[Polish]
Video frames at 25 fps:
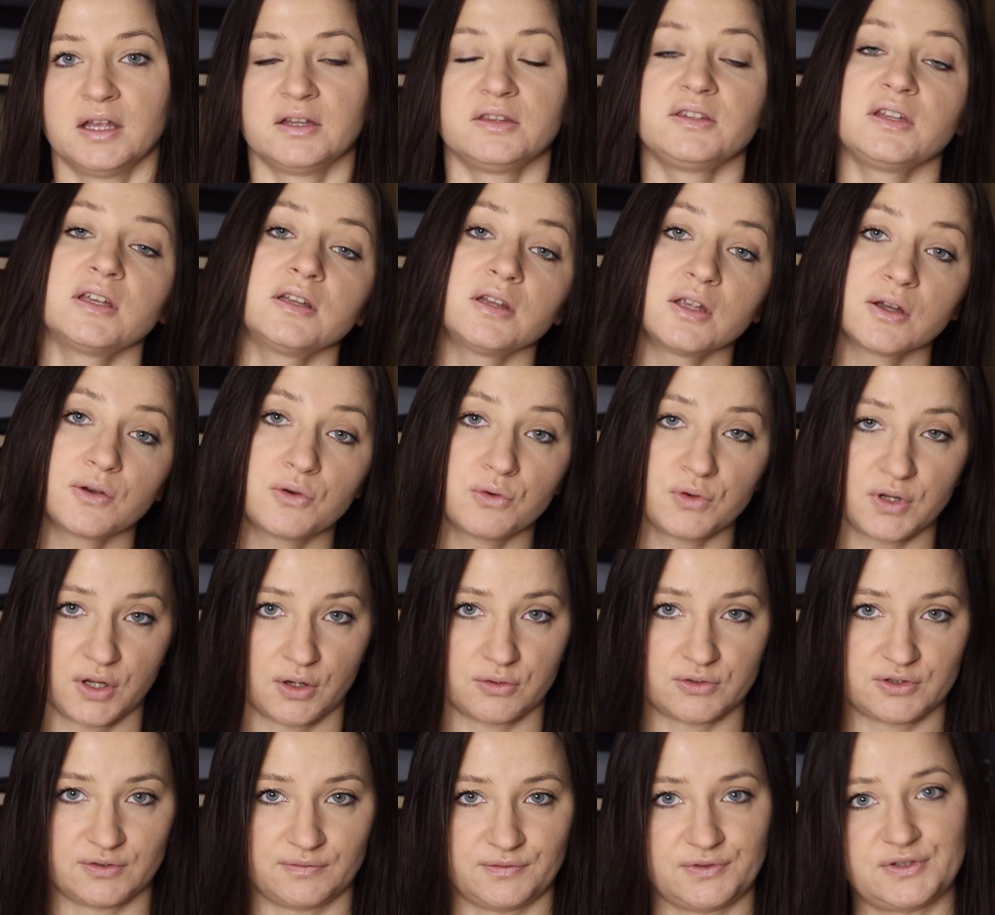Nie
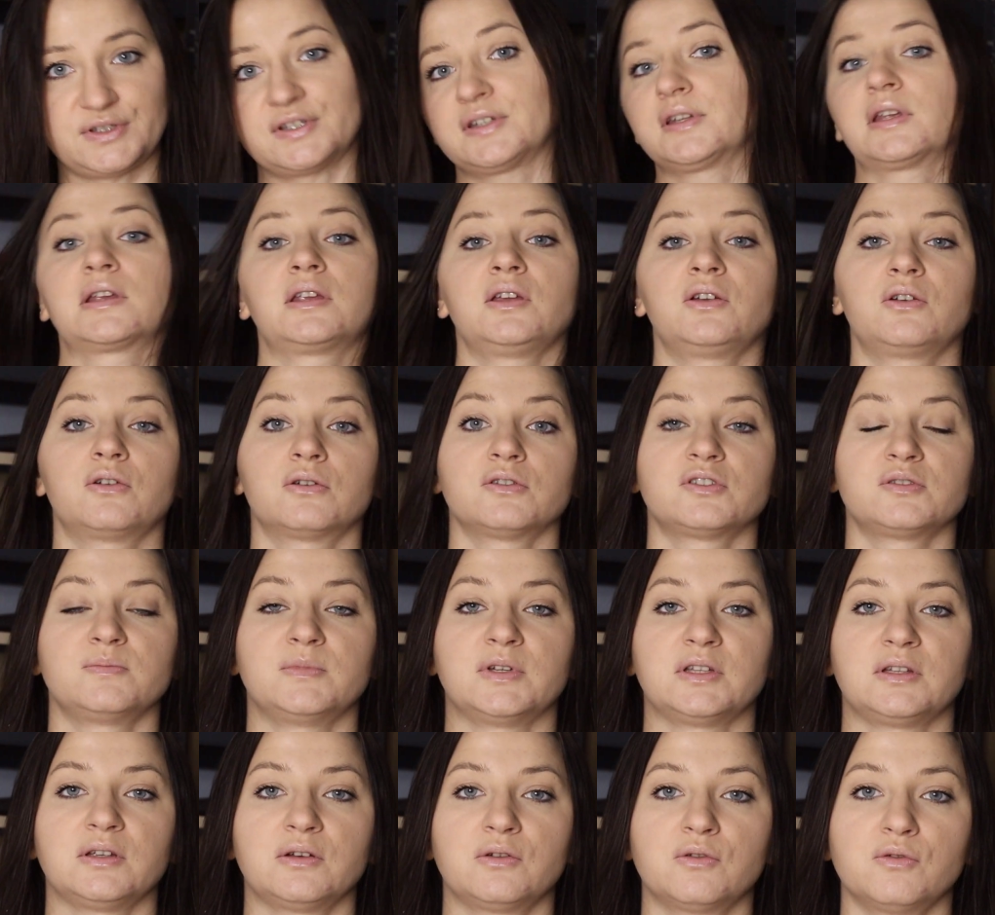neguję oczywiście takich
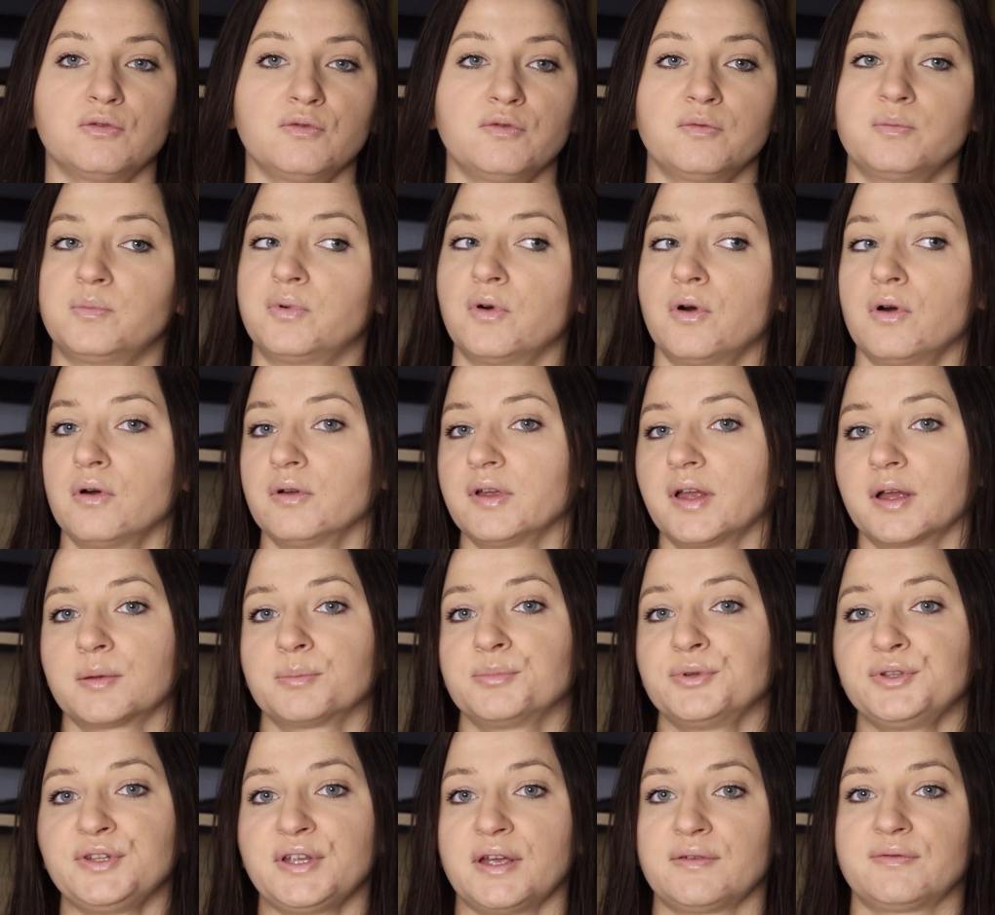kosmetyków, bo
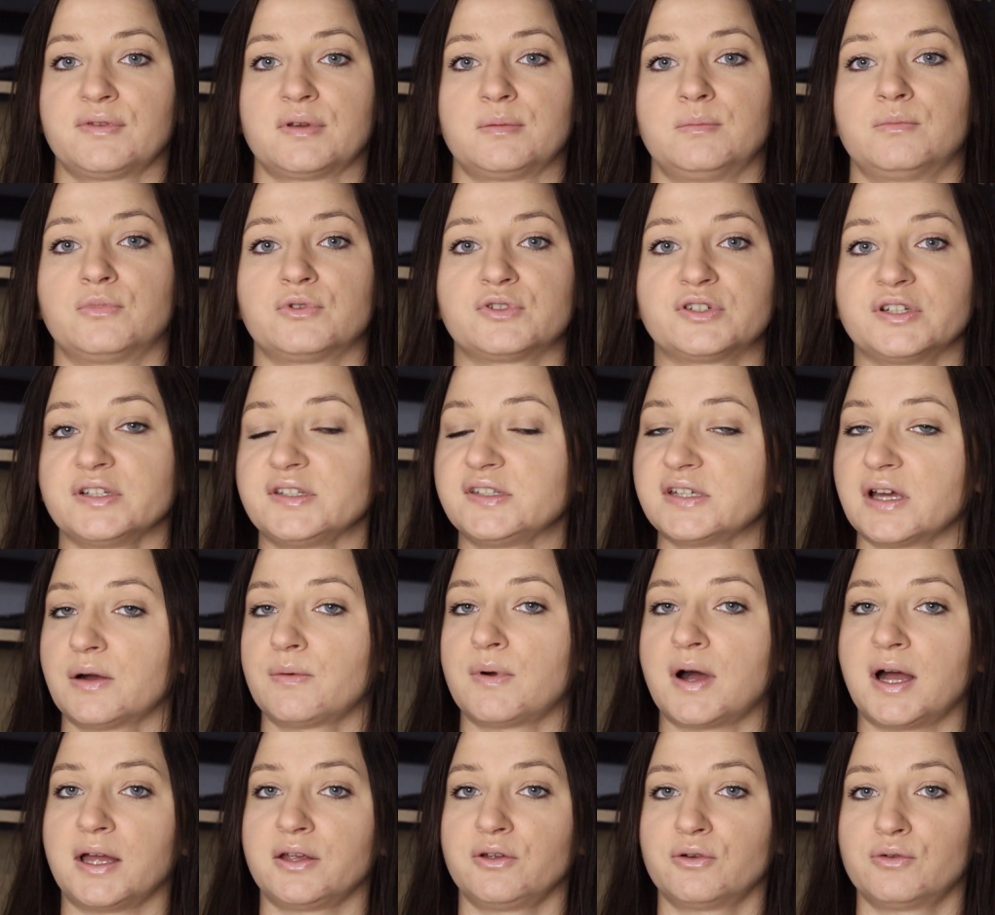jakby nie wiem, może
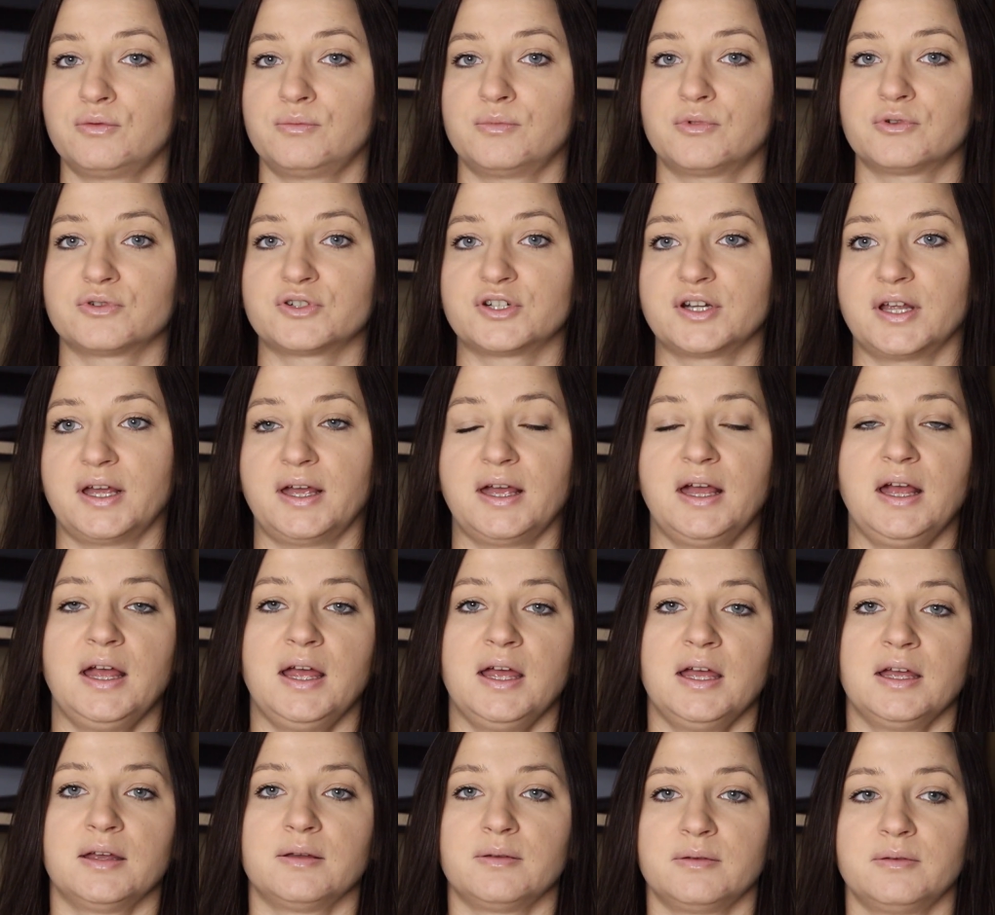działają, może
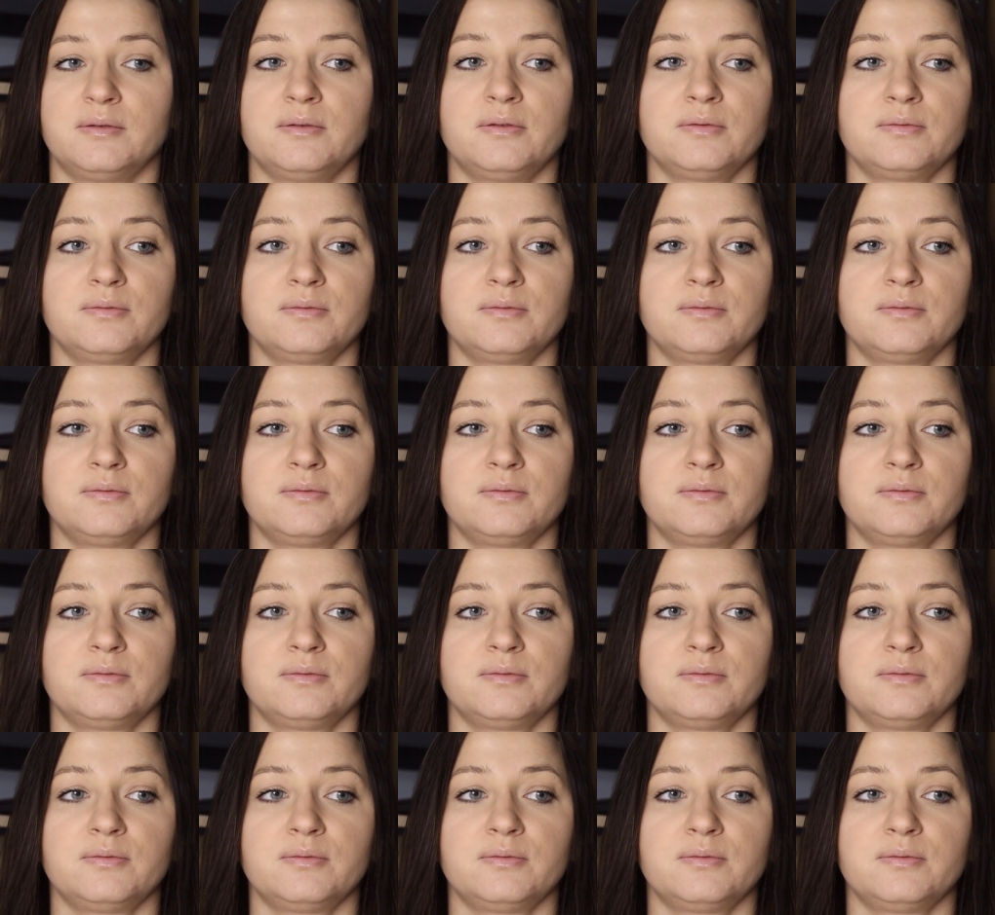y,